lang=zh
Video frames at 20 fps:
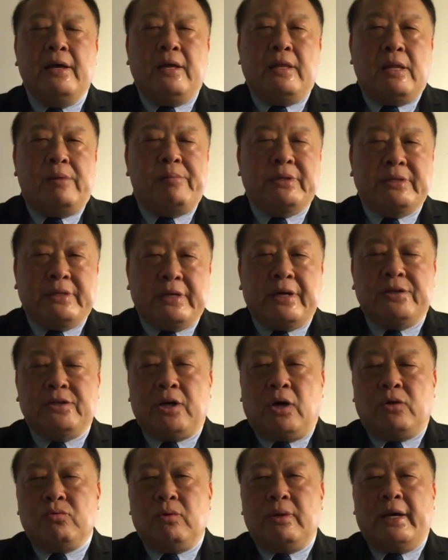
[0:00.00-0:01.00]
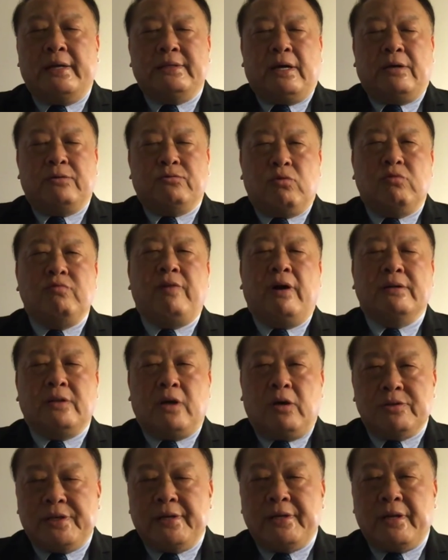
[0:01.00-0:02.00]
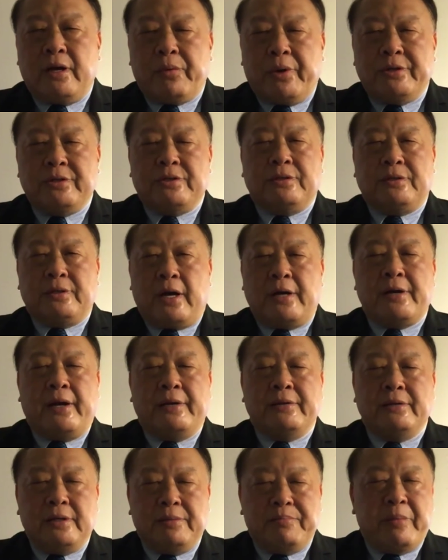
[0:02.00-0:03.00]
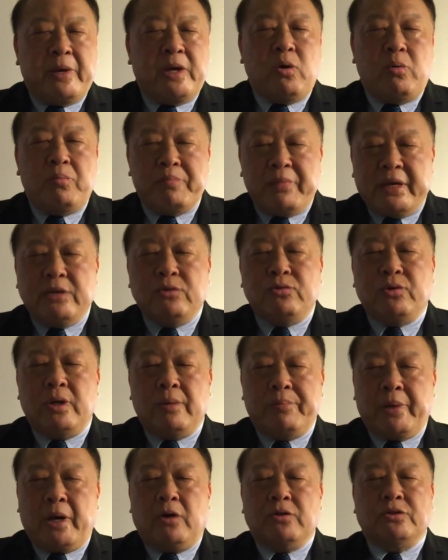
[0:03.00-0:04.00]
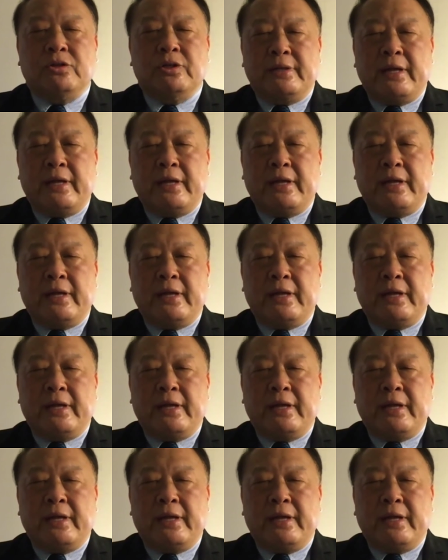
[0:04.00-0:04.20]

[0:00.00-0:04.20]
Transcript: 那么这个角度来讲，中方到现在为止当然没有明确的表示，